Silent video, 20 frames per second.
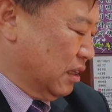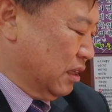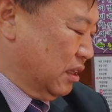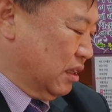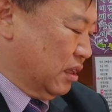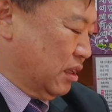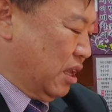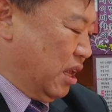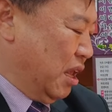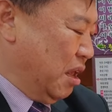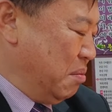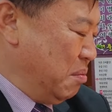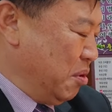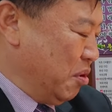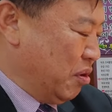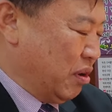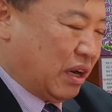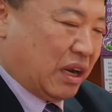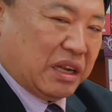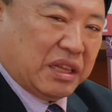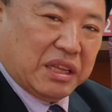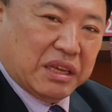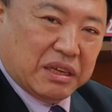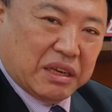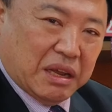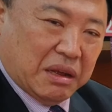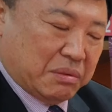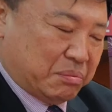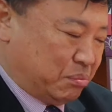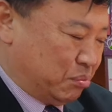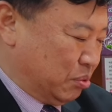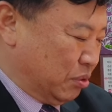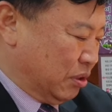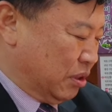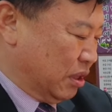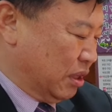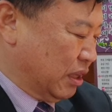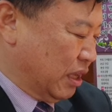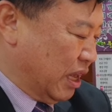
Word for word: 어, 개묘날 태어난 분들,